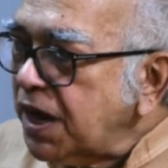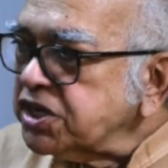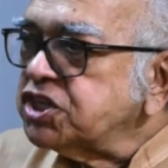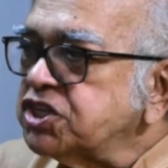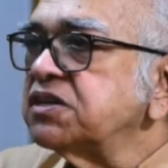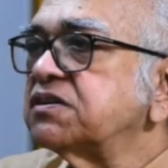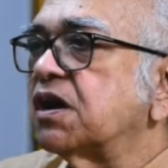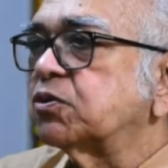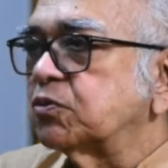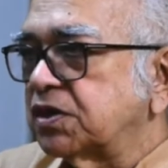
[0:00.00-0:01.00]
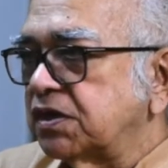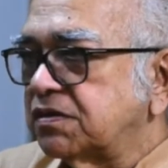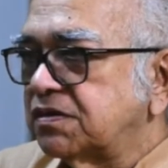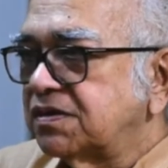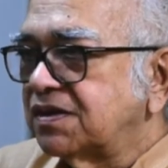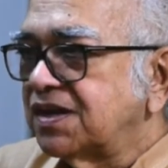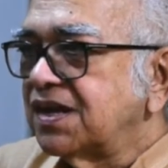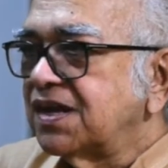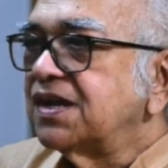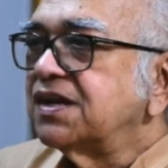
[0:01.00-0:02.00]
ব্রেক্সটের নাটকের
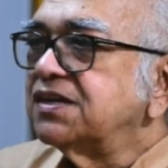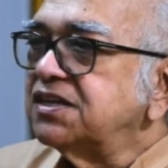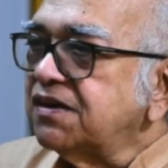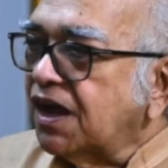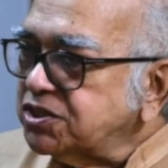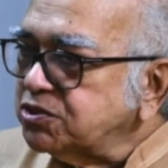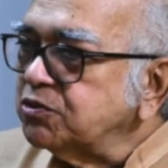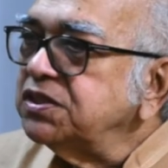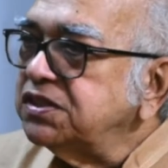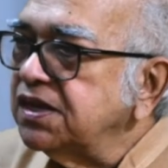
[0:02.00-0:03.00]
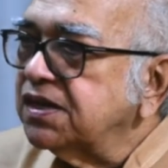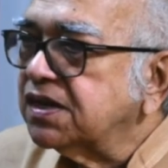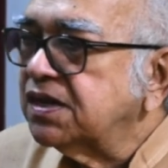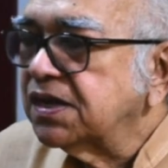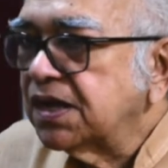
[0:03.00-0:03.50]
যে রাজনৈতিক